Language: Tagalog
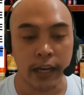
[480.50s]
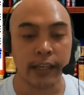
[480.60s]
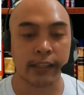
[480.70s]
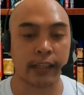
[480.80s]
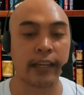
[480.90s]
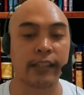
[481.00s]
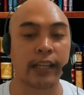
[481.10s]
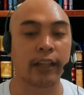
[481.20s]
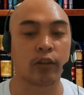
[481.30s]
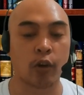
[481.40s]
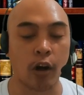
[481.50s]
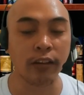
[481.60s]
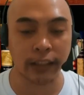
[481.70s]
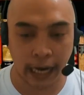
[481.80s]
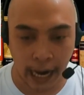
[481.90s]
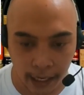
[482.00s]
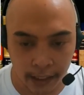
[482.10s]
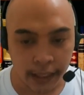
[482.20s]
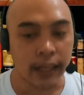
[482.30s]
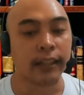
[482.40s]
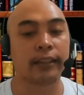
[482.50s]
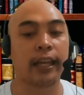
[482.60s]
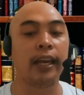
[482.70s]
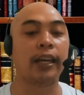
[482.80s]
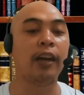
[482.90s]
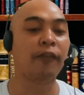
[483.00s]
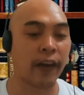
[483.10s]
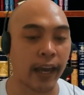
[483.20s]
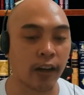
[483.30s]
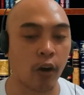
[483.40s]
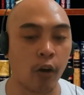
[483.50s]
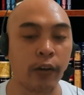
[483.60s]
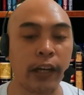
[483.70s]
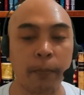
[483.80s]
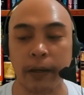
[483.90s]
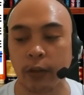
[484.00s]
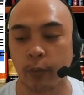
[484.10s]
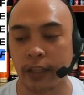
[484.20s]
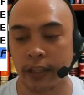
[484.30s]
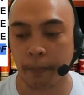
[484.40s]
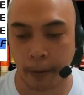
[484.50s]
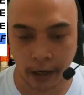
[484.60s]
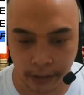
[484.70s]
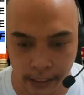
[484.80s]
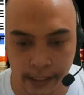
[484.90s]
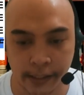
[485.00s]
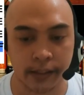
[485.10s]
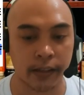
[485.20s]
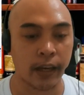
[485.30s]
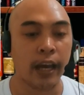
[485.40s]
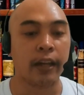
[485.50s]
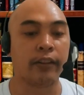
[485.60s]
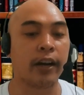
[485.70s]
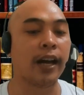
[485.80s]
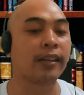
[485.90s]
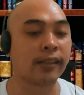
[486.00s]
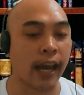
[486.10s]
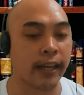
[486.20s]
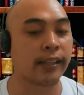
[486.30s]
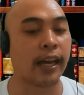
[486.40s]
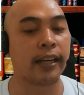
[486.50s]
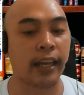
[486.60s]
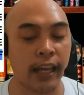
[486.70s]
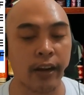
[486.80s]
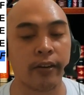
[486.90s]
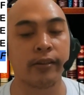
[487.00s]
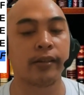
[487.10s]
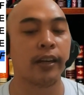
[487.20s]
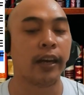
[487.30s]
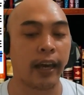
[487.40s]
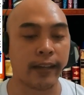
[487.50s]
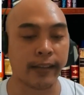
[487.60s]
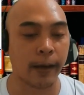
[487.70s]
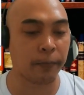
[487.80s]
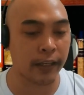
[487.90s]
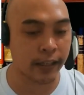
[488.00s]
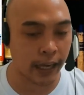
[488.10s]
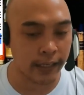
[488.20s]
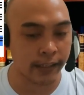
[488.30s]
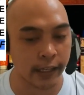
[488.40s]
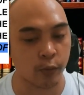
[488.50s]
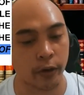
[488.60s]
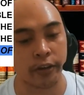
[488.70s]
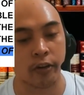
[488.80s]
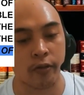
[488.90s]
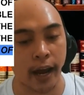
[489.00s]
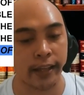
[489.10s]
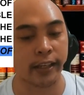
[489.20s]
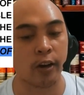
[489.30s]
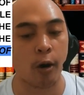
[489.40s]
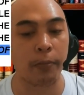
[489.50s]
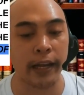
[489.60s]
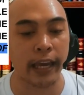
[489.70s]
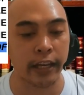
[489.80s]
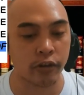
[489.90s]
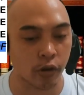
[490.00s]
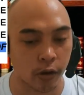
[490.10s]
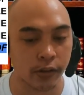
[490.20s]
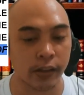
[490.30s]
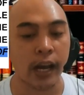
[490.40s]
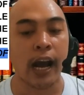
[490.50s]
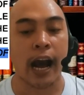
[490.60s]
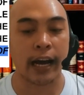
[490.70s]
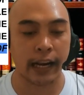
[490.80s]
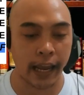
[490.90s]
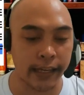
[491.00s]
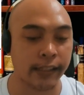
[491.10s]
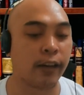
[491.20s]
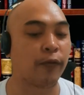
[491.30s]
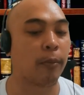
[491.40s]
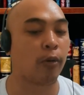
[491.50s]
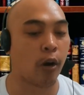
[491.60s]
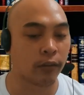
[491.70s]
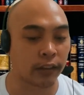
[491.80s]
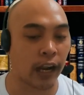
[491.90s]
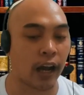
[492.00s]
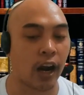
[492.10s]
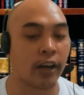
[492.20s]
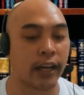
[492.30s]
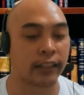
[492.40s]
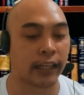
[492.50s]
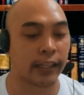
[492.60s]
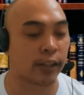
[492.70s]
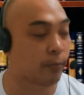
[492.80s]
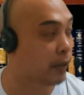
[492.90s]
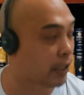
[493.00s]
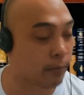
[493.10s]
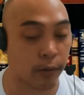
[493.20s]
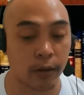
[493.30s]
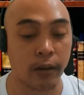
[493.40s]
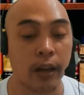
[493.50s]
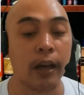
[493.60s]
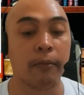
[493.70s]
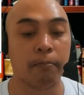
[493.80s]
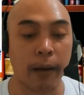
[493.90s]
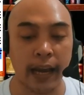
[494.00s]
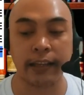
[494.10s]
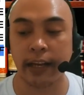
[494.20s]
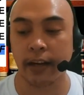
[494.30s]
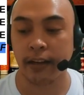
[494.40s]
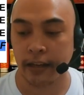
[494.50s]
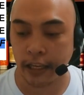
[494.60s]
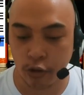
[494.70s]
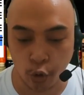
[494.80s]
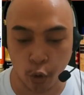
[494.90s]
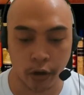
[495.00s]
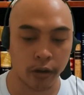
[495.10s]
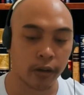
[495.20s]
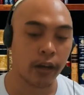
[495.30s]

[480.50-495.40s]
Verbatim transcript: states that contract take effect only between the parties. There are signs and ears except in cases where the rights and obligations arising from contract are not transmissible by their nature